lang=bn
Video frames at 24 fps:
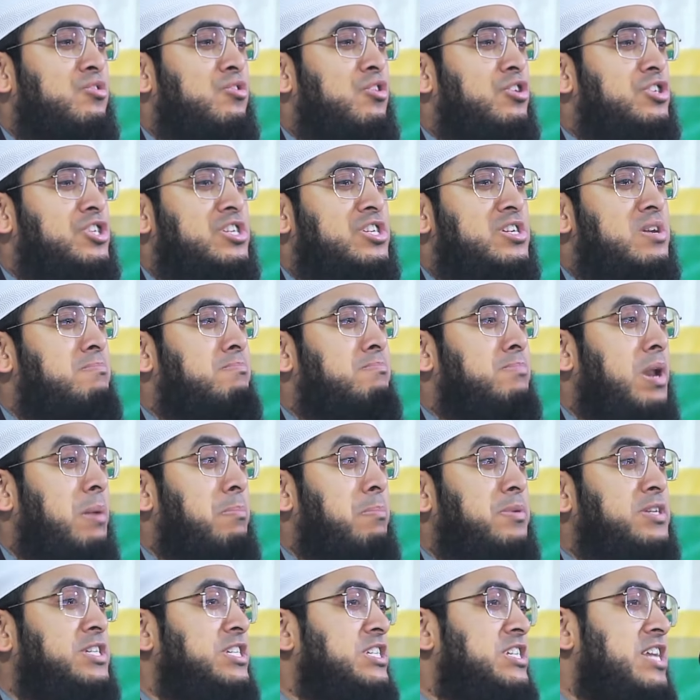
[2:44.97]
দশ নম্বর
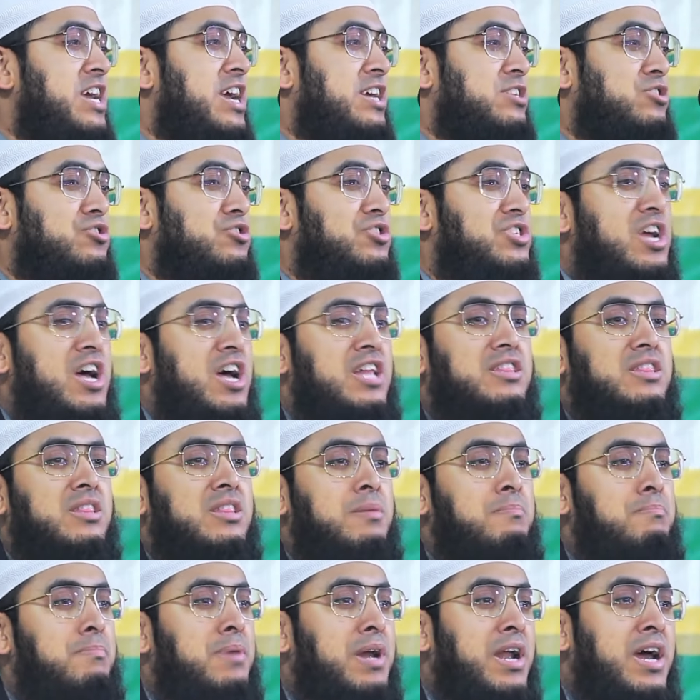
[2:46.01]
পৃষ্ঠা একশো সাত
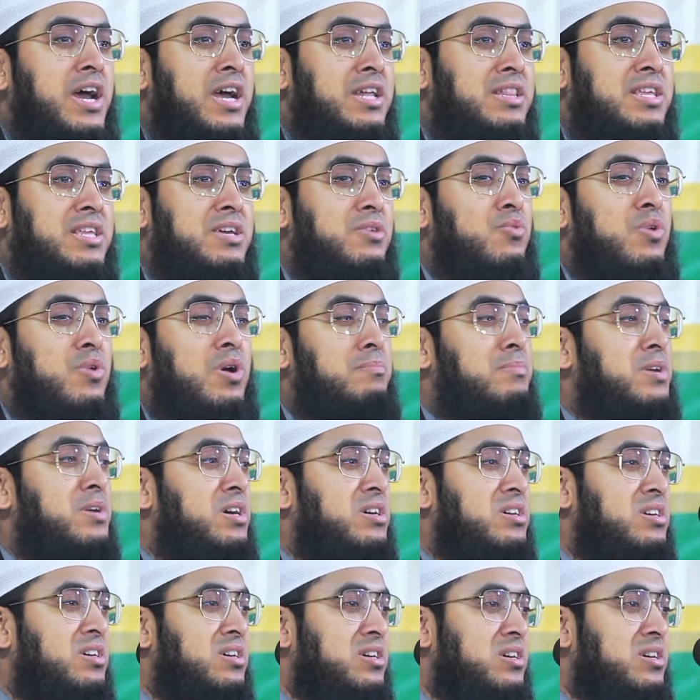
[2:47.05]
নম্বর আয়াতে ওয়ামা